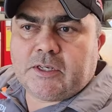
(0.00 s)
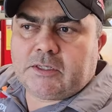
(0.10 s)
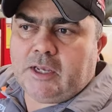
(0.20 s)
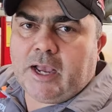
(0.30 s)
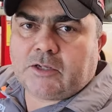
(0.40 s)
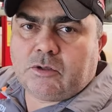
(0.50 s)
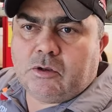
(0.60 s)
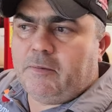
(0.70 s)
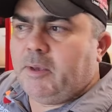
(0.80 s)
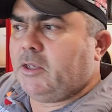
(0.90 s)
esse gasto
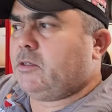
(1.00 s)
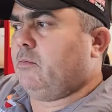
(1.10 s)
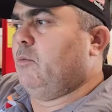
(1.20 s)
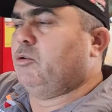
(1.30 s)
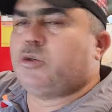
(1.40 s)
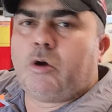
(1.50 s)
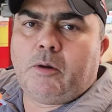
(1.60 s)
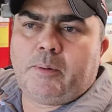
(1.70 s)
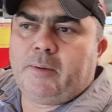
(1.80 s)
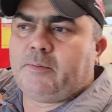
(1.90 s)
novamente, mão de
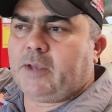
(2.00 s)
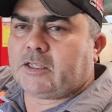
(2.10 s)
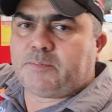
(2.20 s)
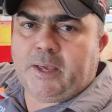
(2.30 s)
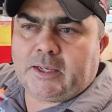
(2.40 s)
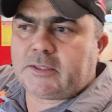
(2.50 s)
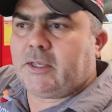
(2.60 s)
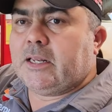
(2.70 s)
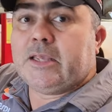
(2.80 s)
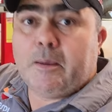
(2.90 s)
obra, as
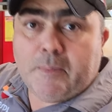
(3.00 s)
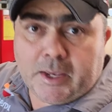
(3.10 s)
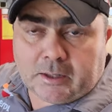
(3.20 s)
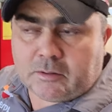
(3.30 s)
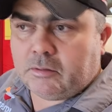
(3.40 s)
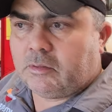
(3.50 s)
peças, alinhamento.